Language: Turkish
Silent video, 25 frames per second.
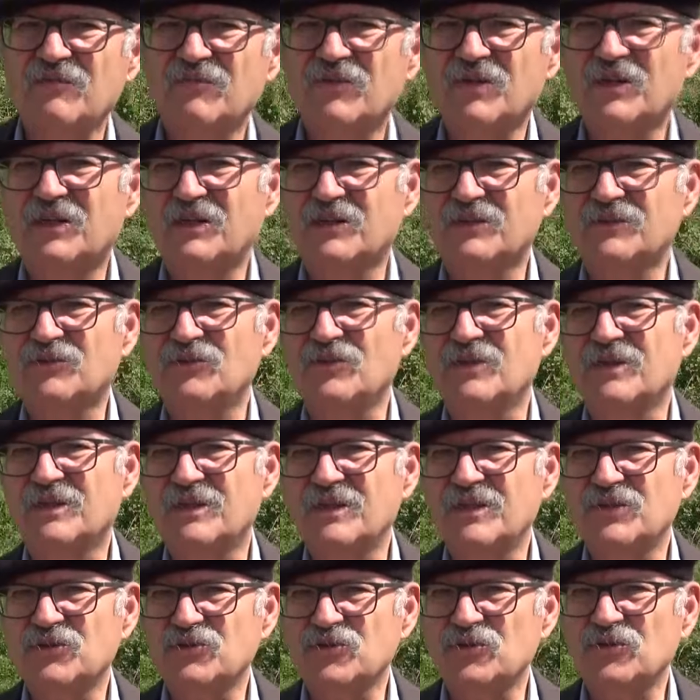ve
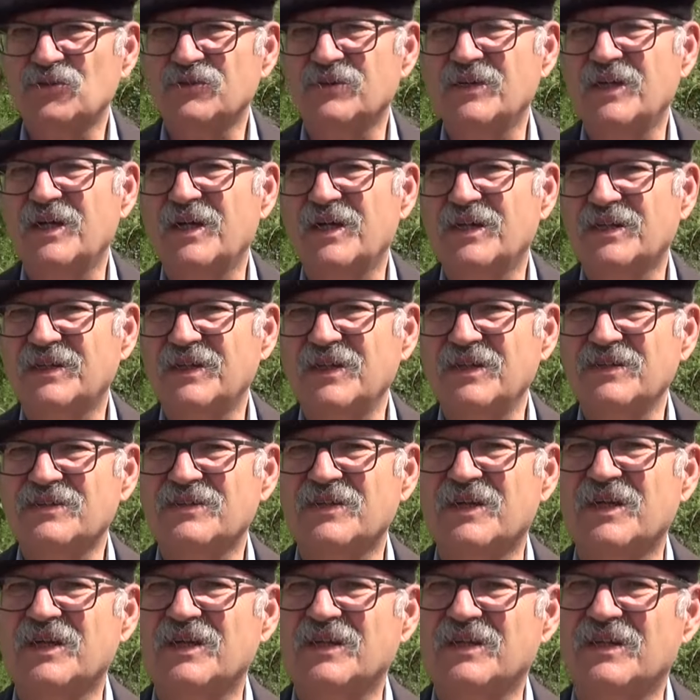Katolikler çok daha erken
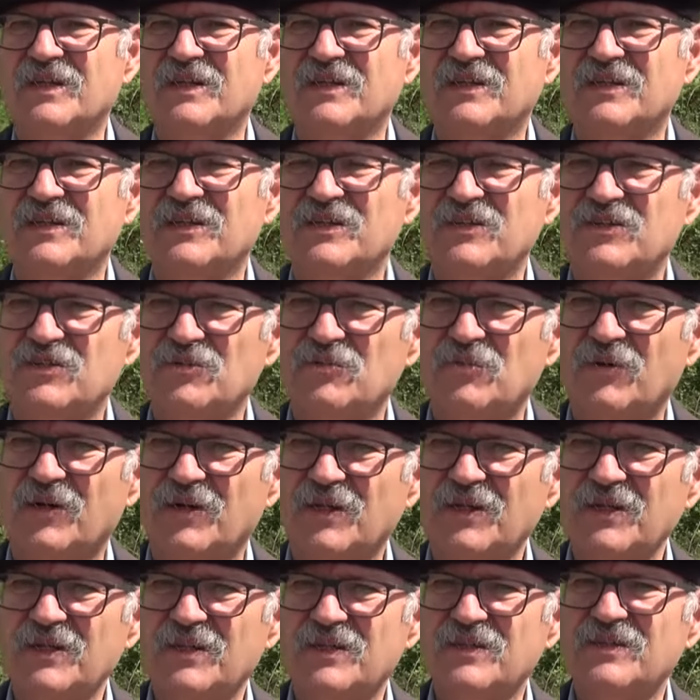tarihlerden
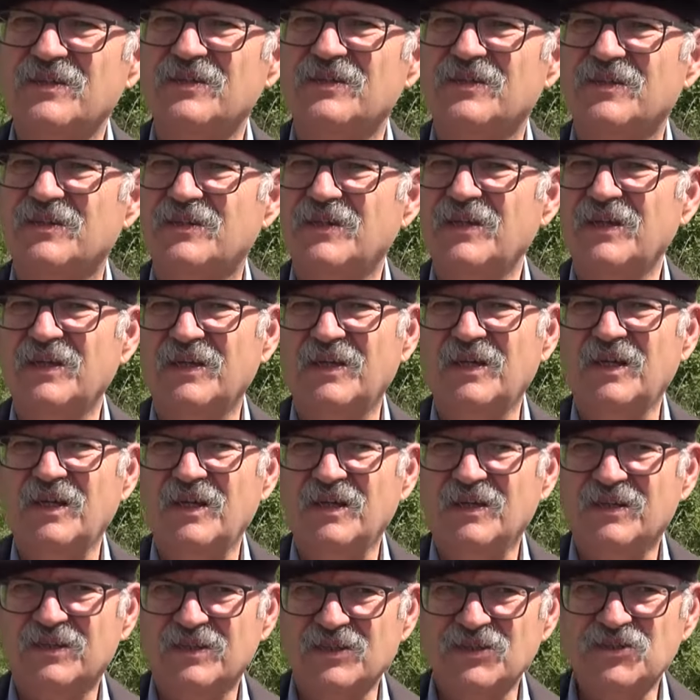itibaren Edirne'de
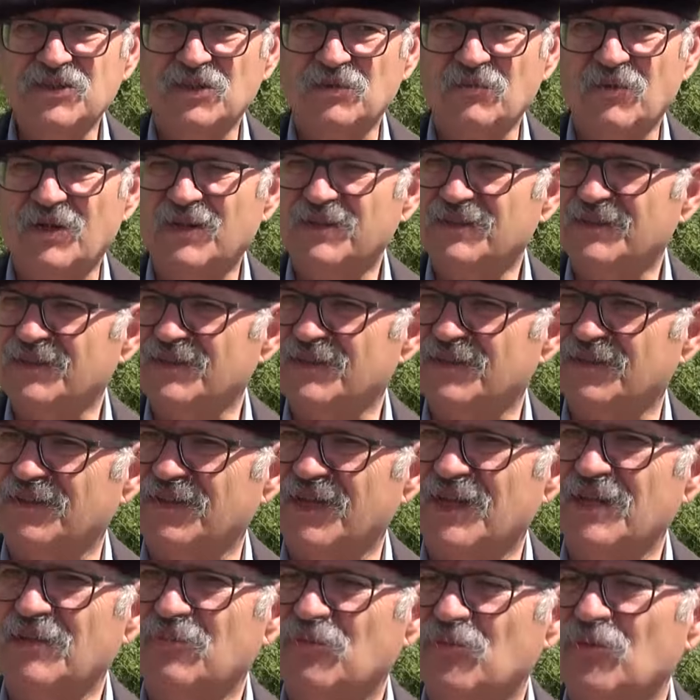yaşamaktadır.
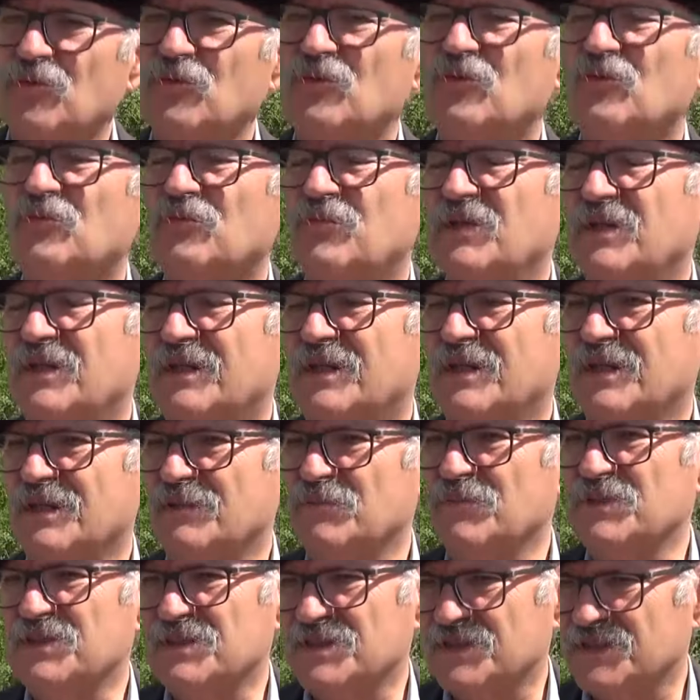Yani bunu
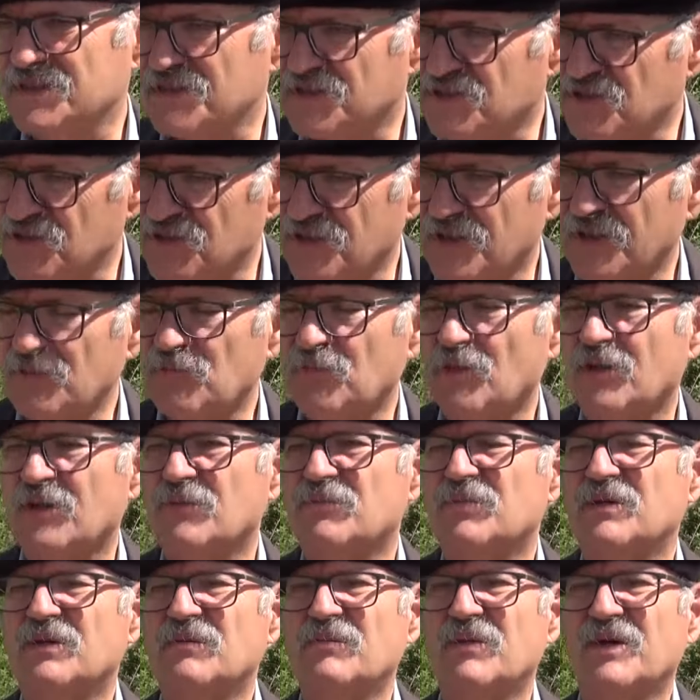bilgilerimiz içinde
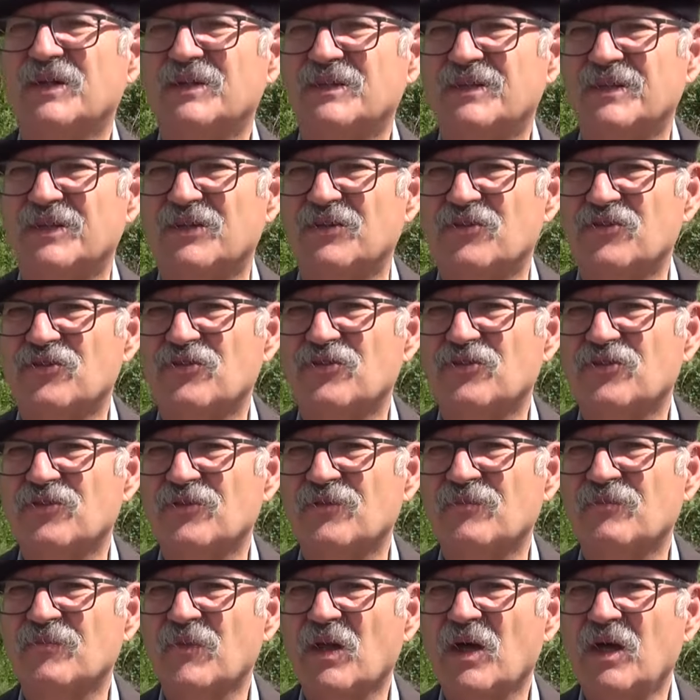bulabilmekteyiz.
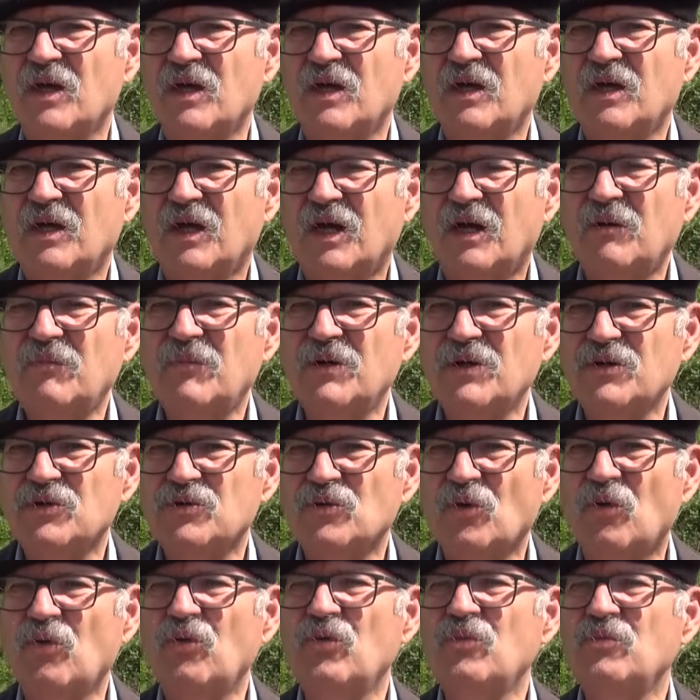Ama
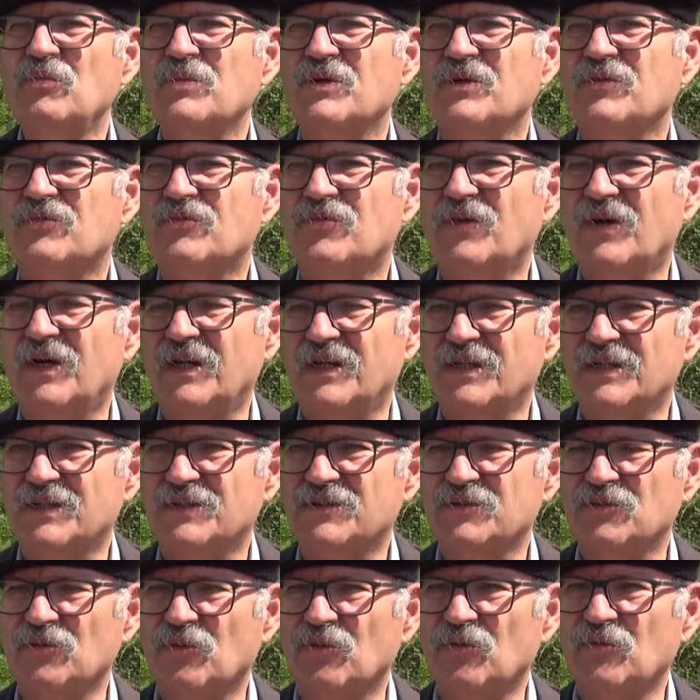yoğun bir
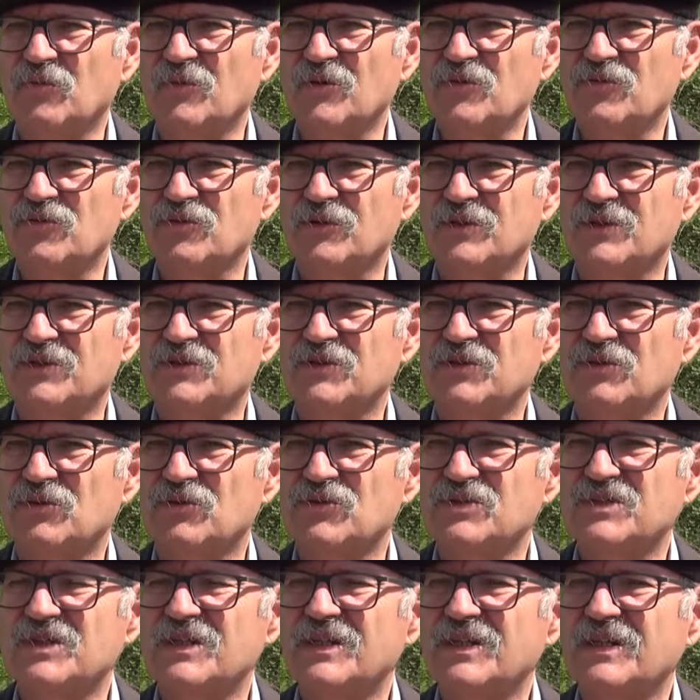faaliyetin olma süreci
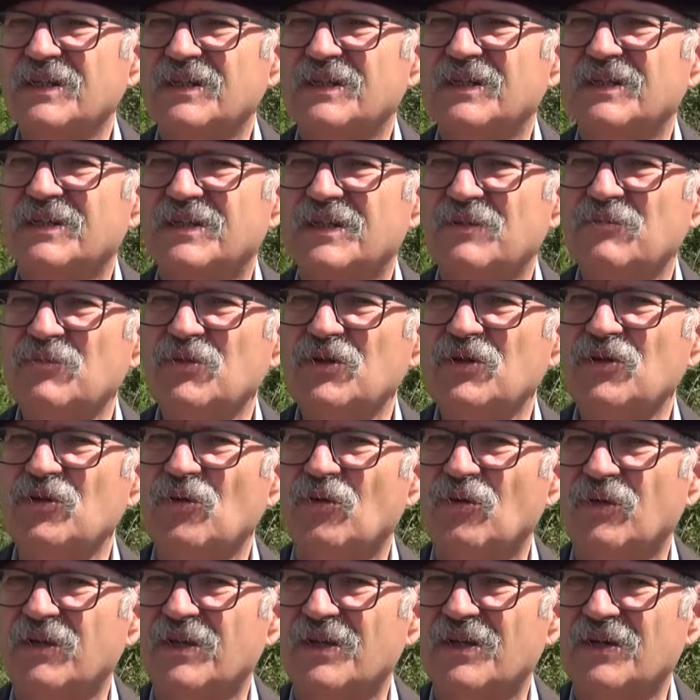özellikle demir
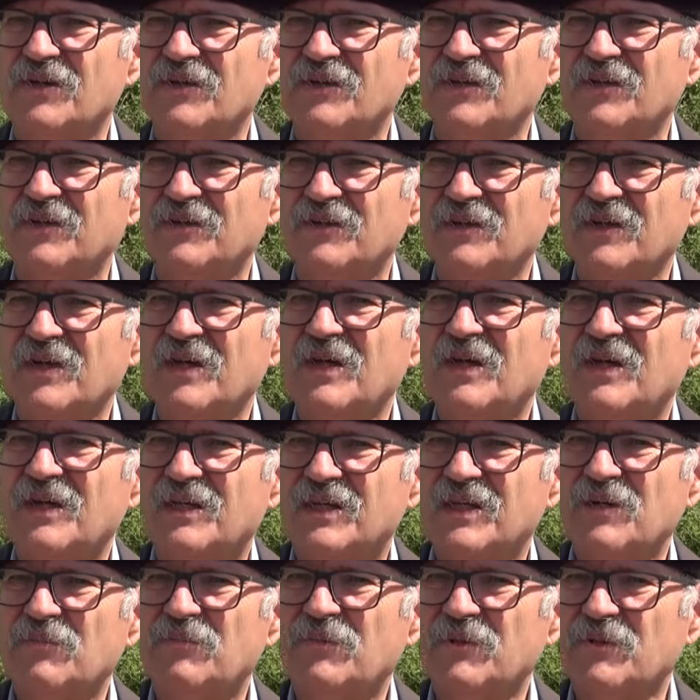yollarının
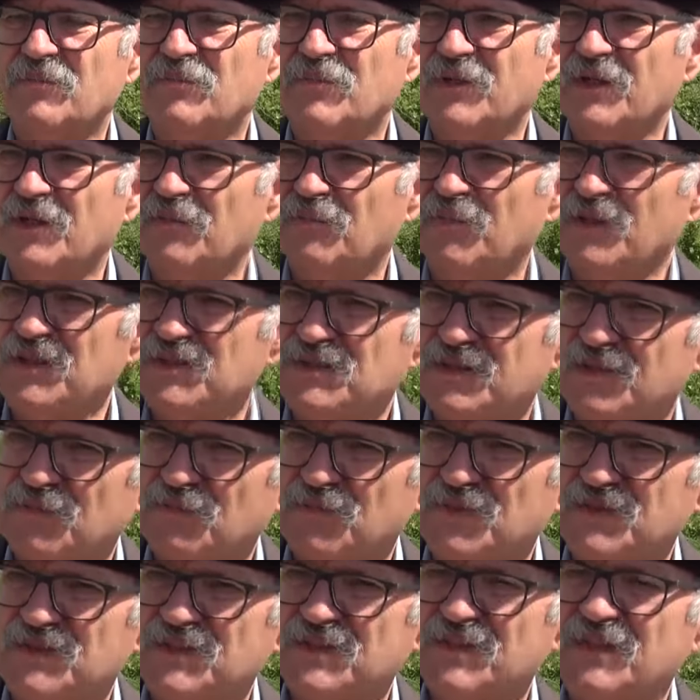yapılmaya
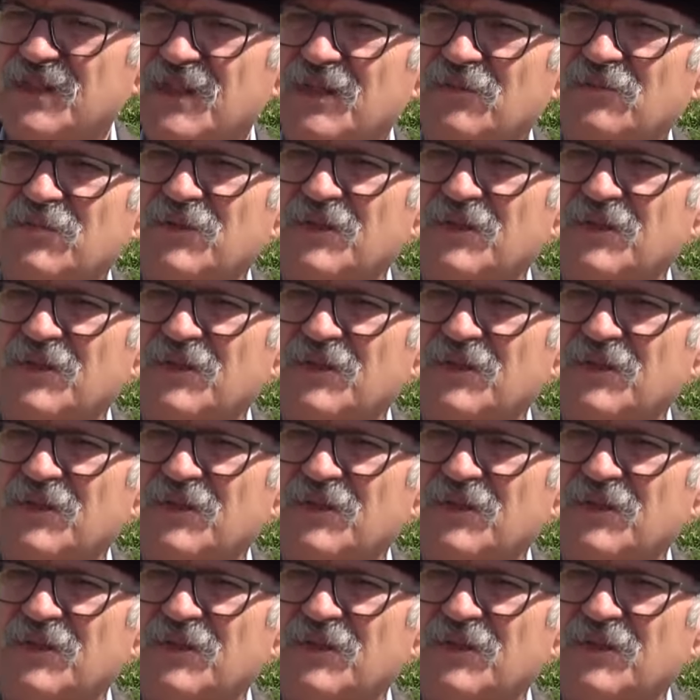başlamasıyla